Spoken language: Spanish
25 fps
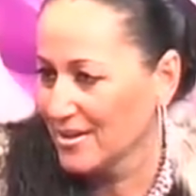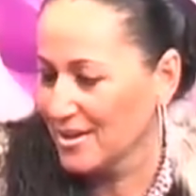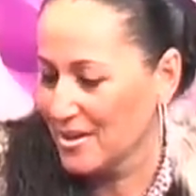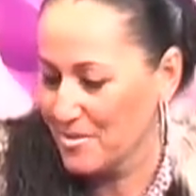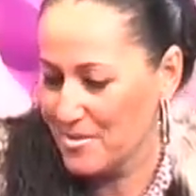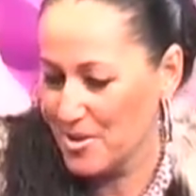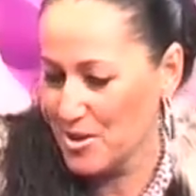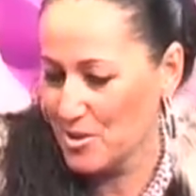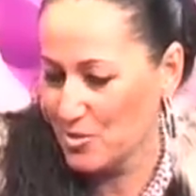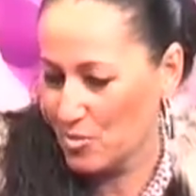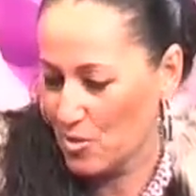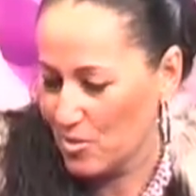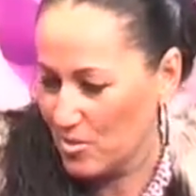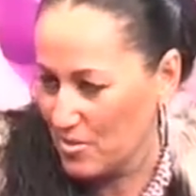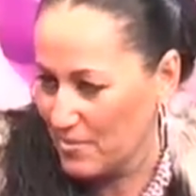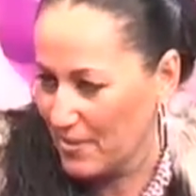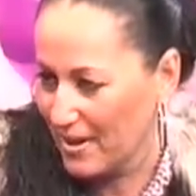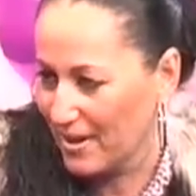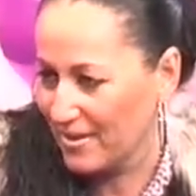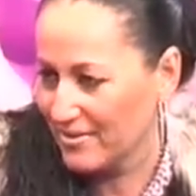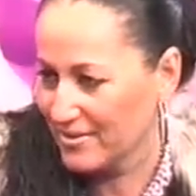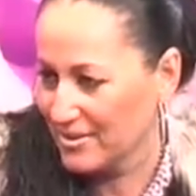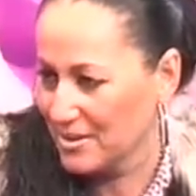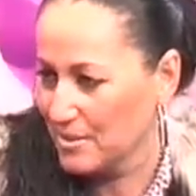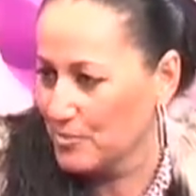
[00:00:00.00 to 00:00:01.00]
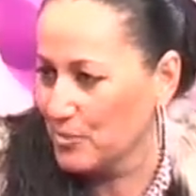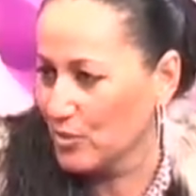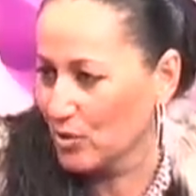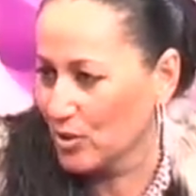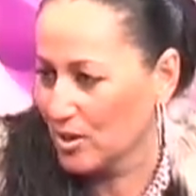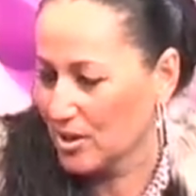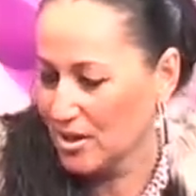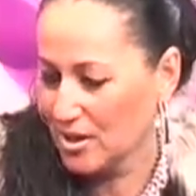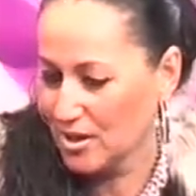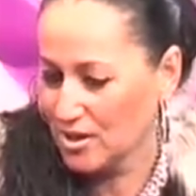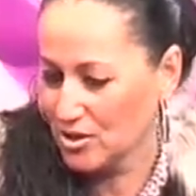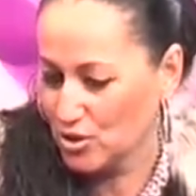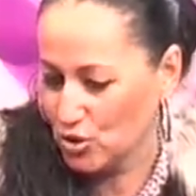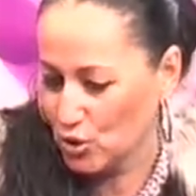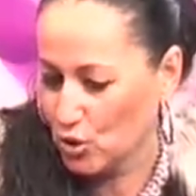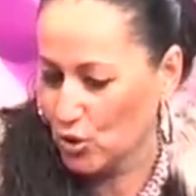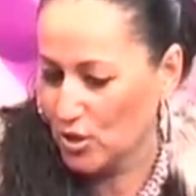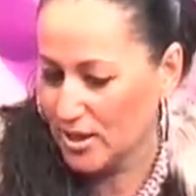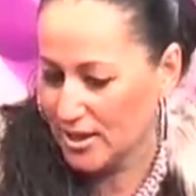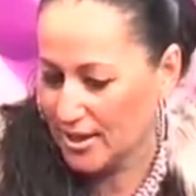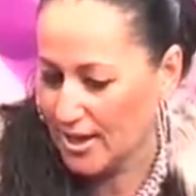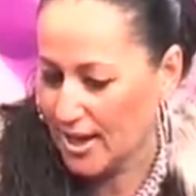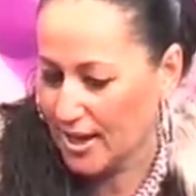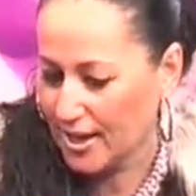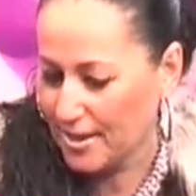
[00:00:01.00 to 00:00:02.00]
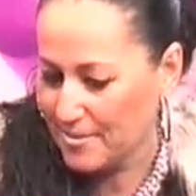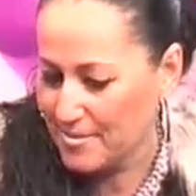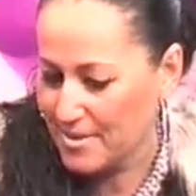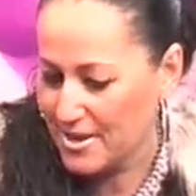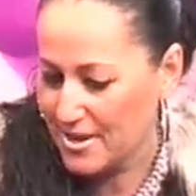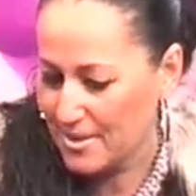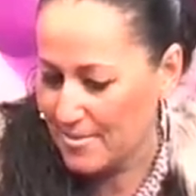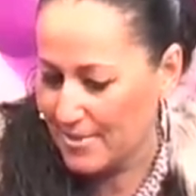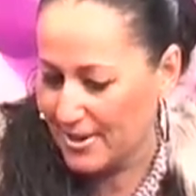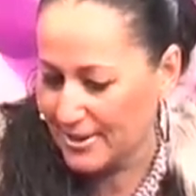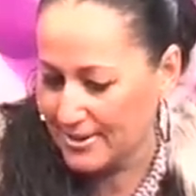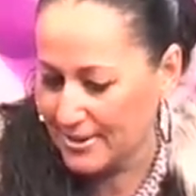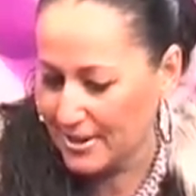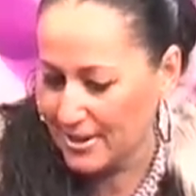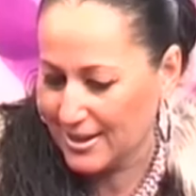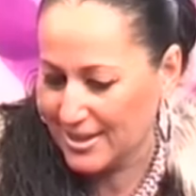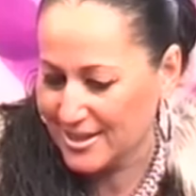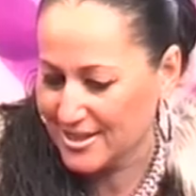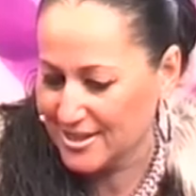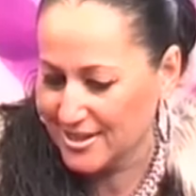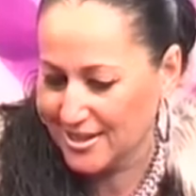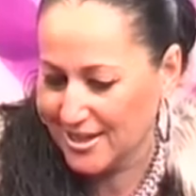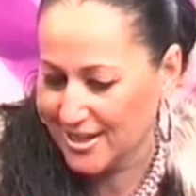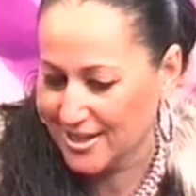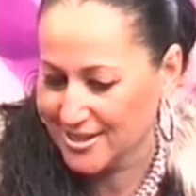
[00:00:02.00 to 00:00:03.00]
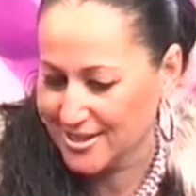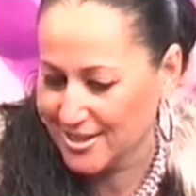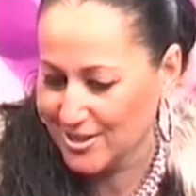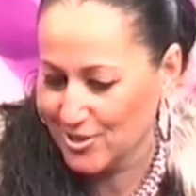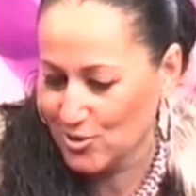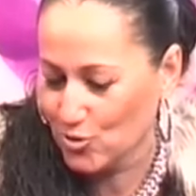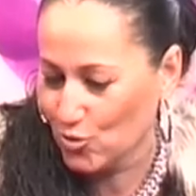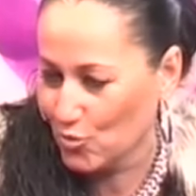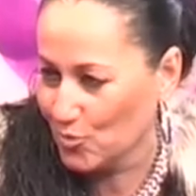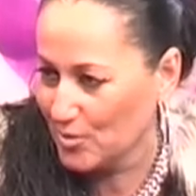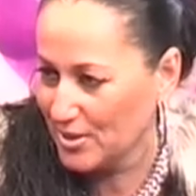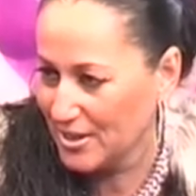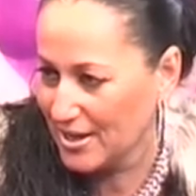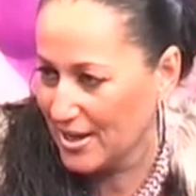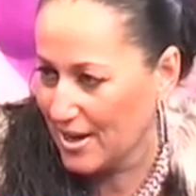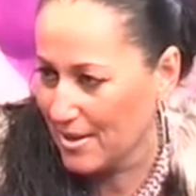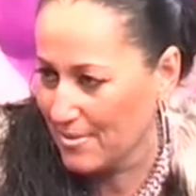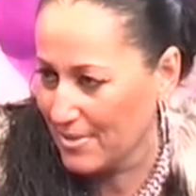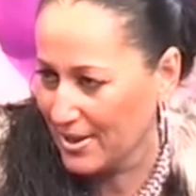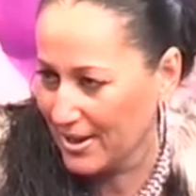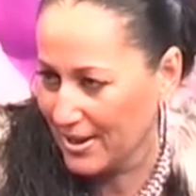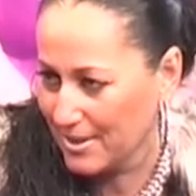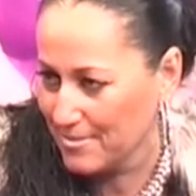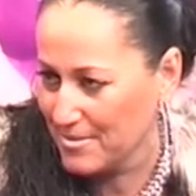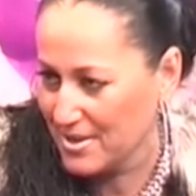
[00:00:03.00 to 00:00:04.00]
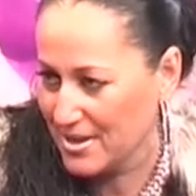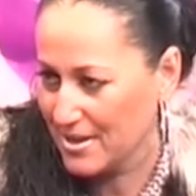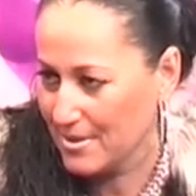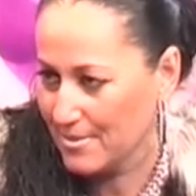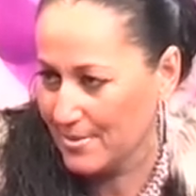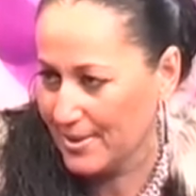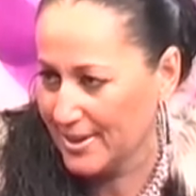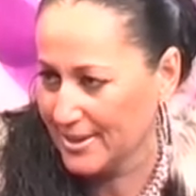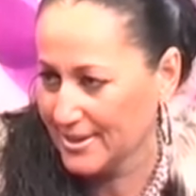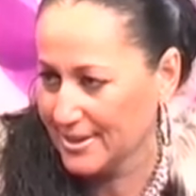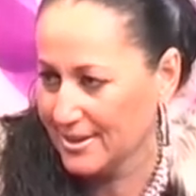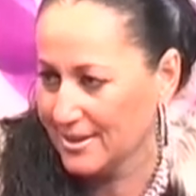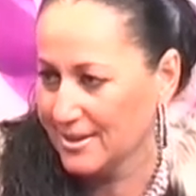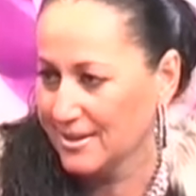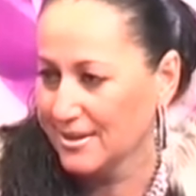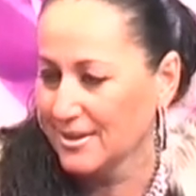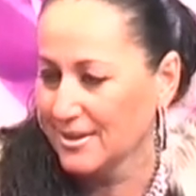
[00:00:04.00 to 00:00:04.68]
que me llevó mi padre, porque yo quería que me llevara, casi casi lo obligaba a que me llevara.